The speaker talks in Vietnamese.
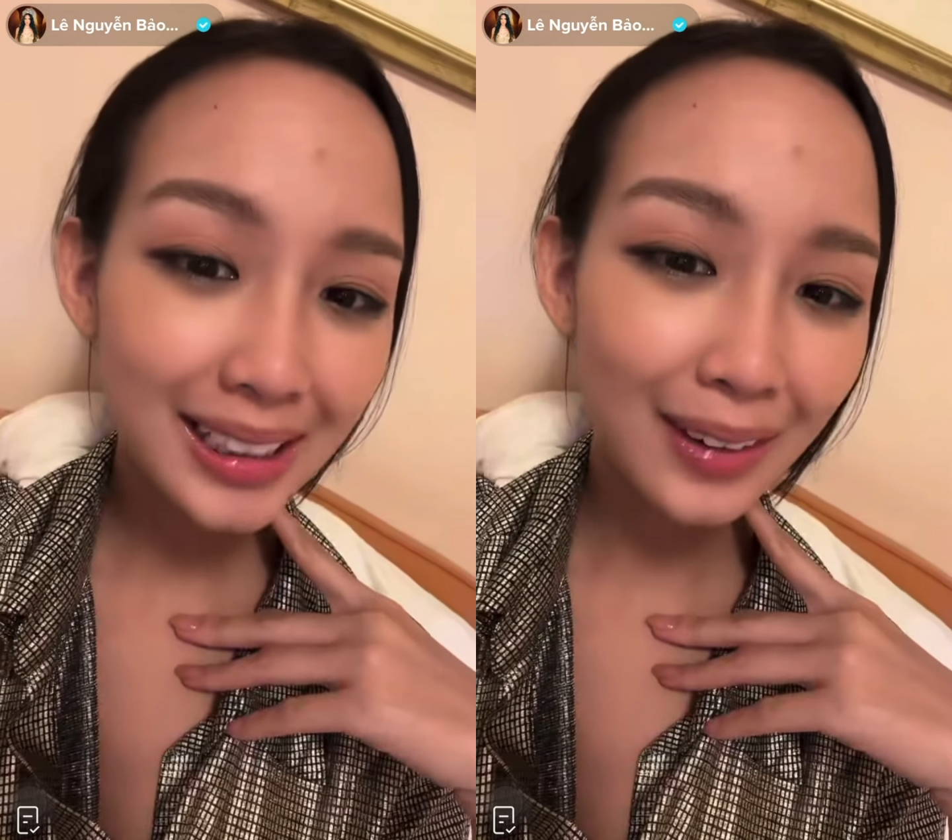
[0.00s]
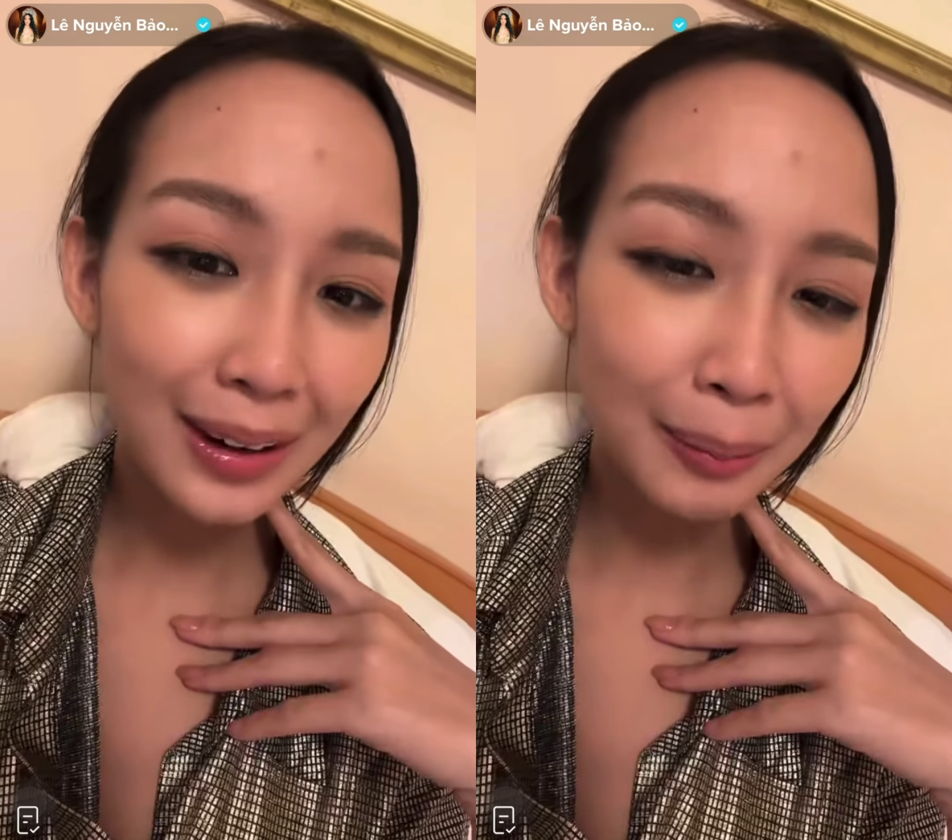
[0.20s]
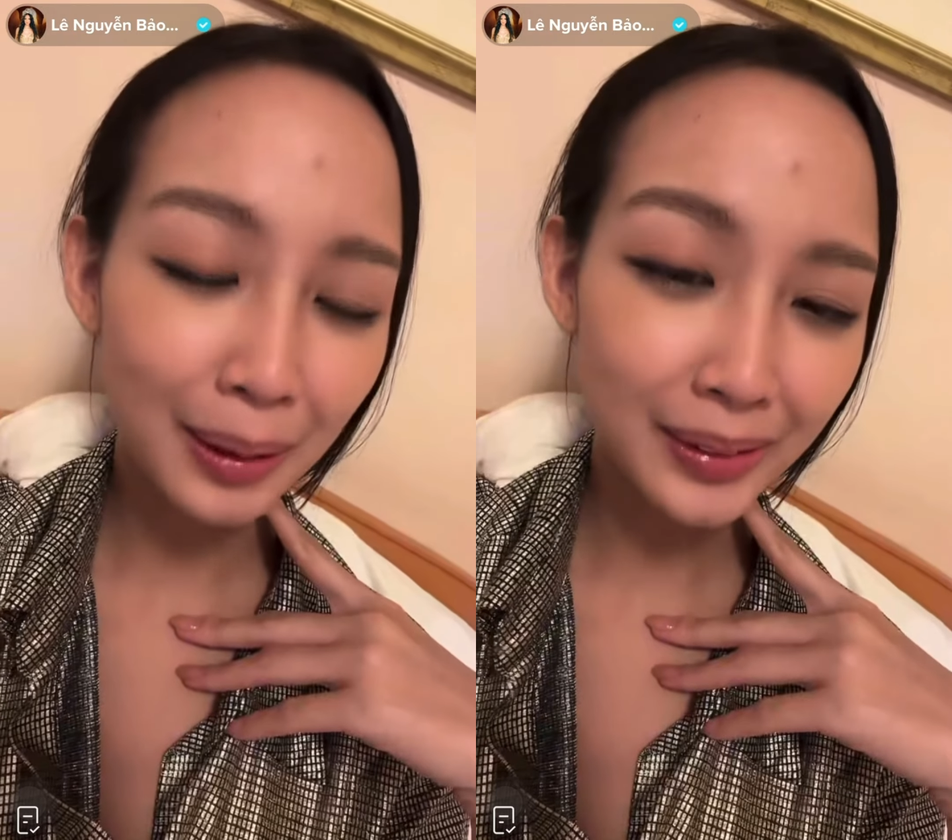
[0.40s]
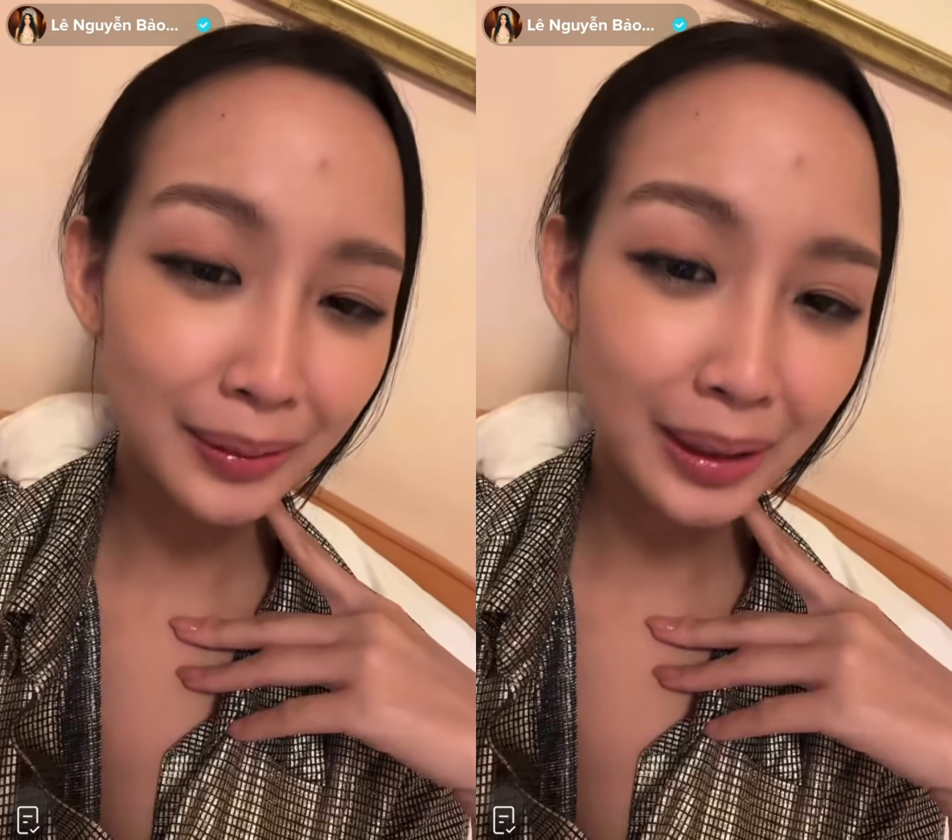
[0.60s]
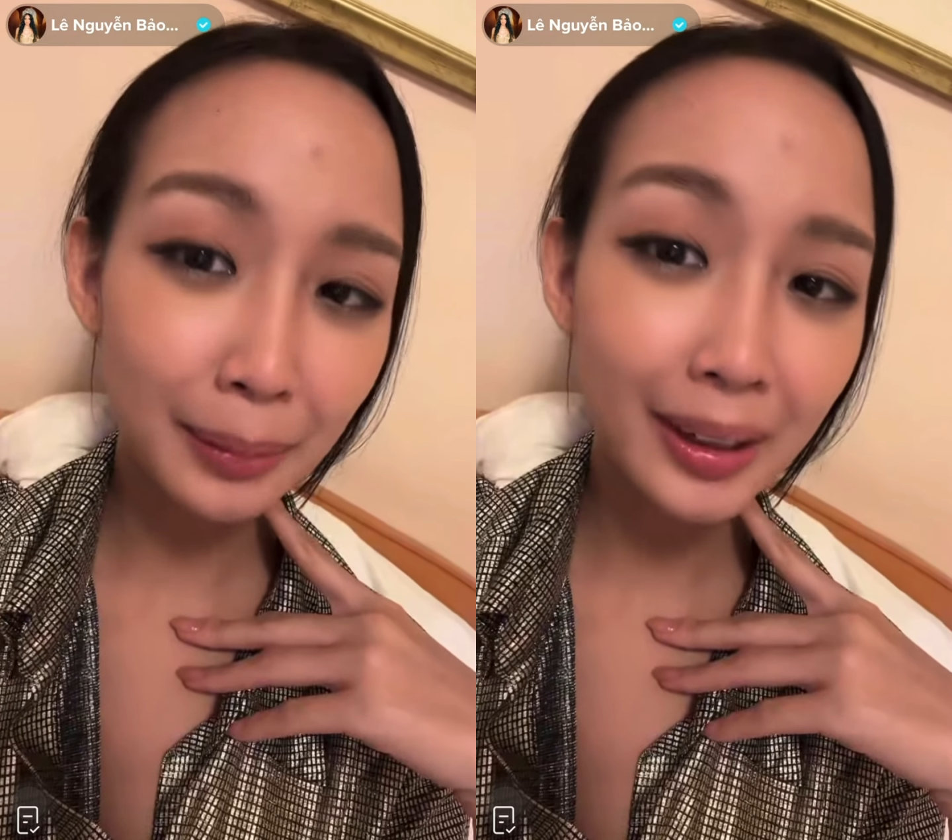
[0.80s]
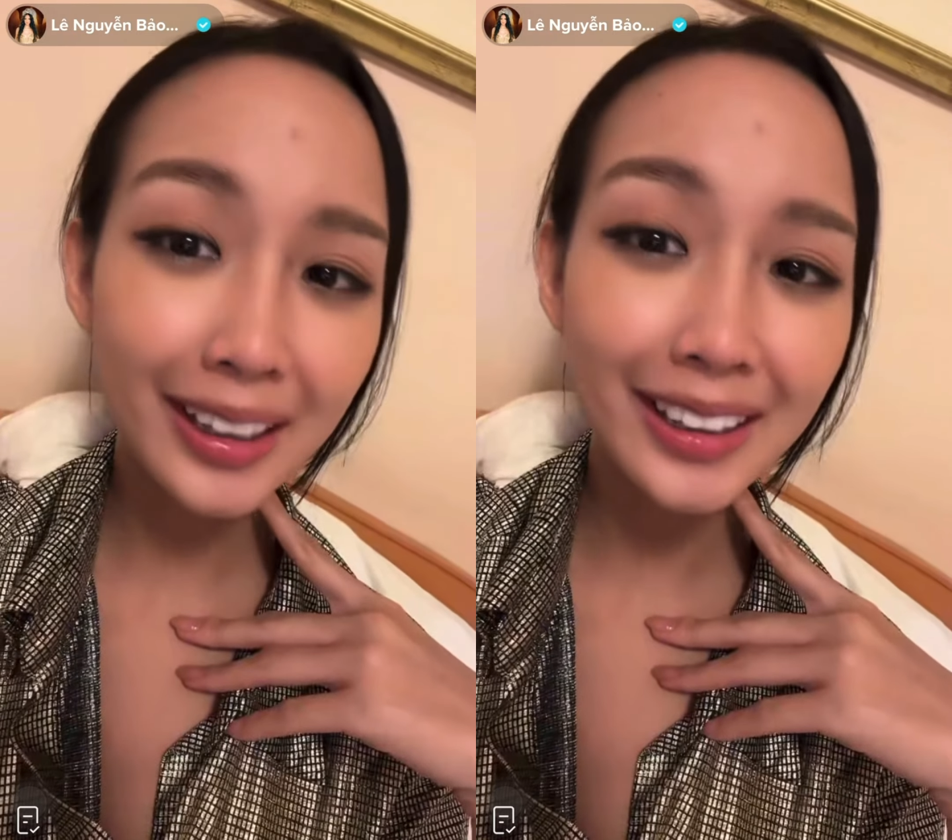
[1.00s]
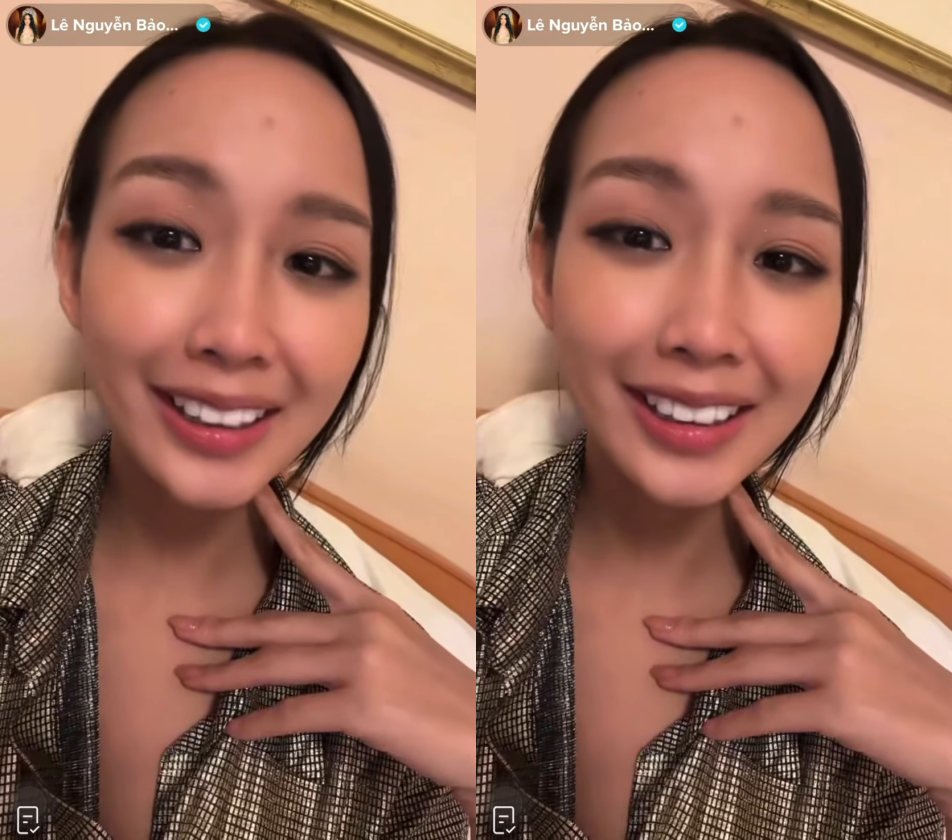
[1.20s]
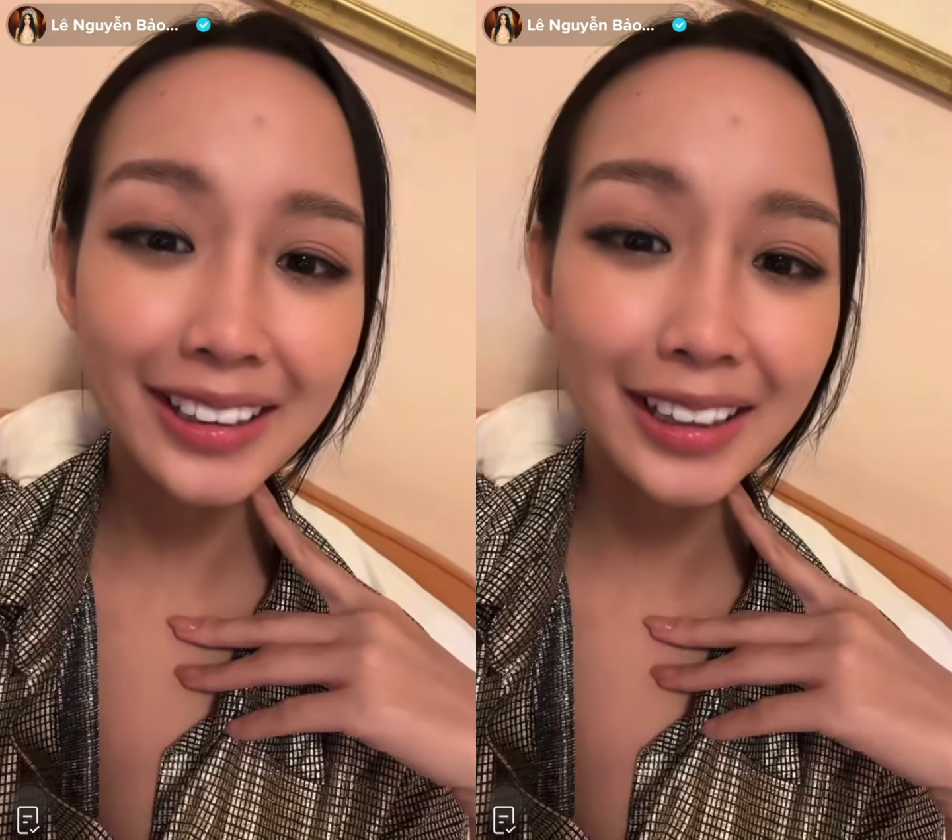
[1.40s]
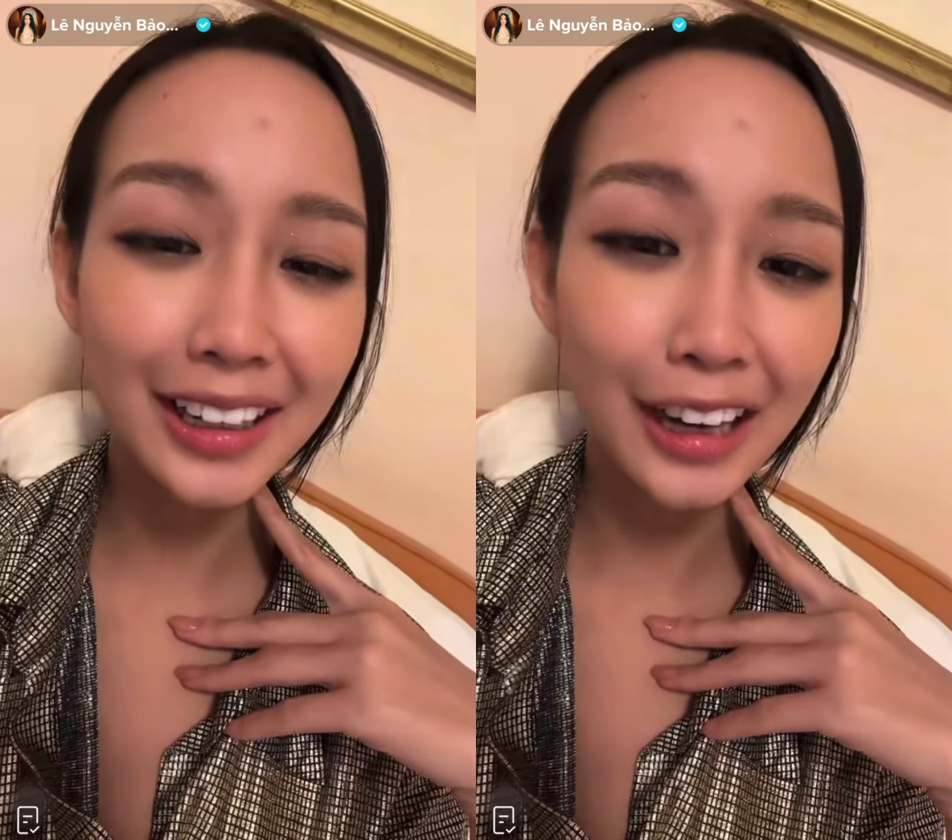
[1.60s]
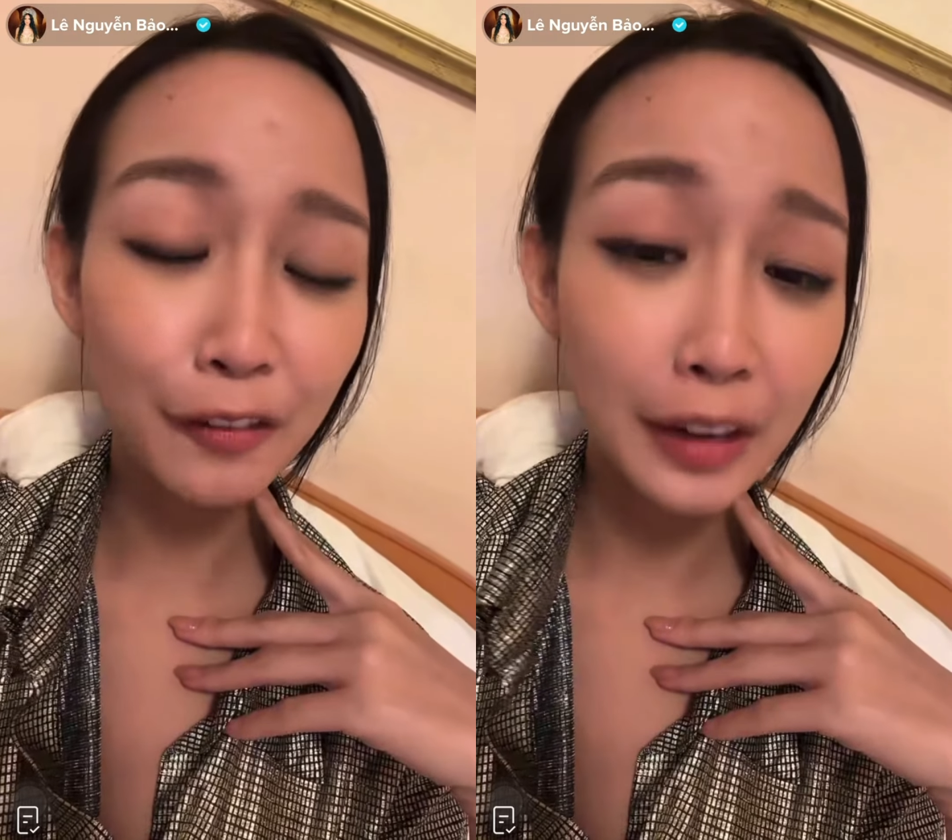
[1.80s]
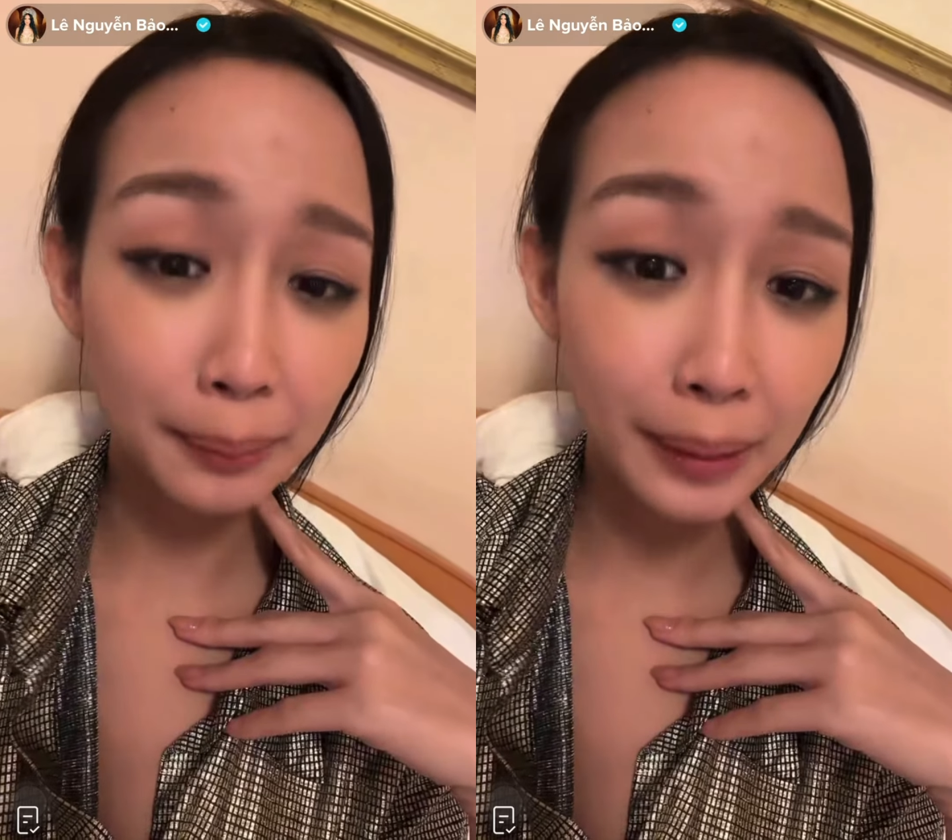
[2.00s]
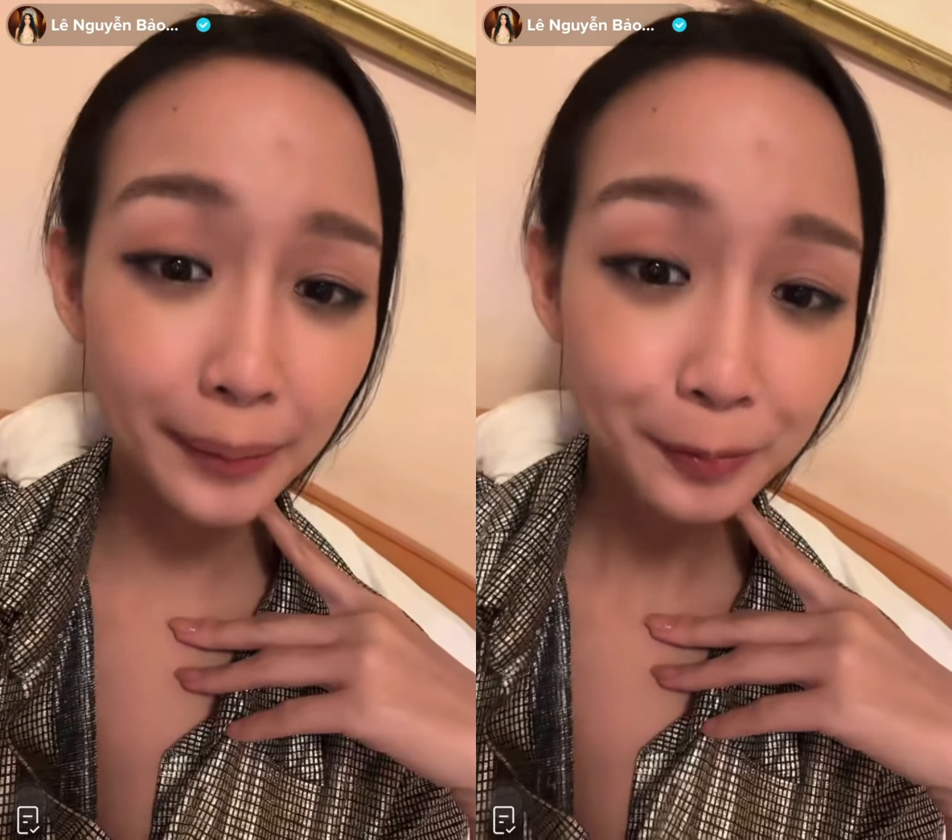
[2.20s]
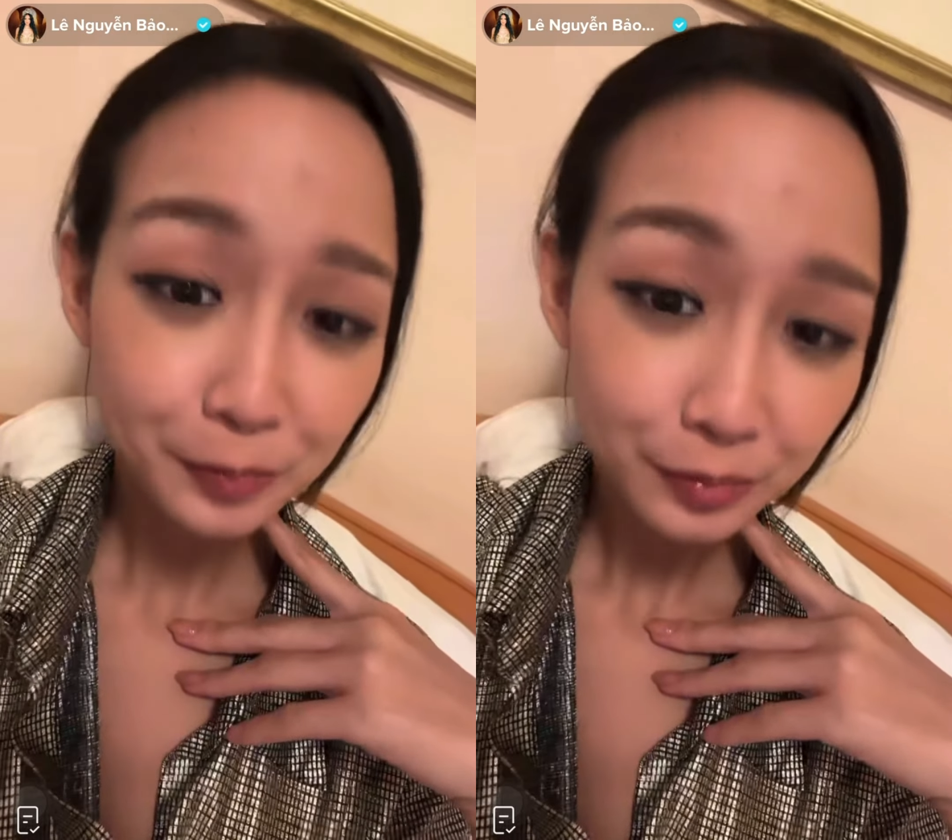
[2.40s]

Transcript: thì bảo ngọc làm trong ngành marketing cho nên là cái việc mà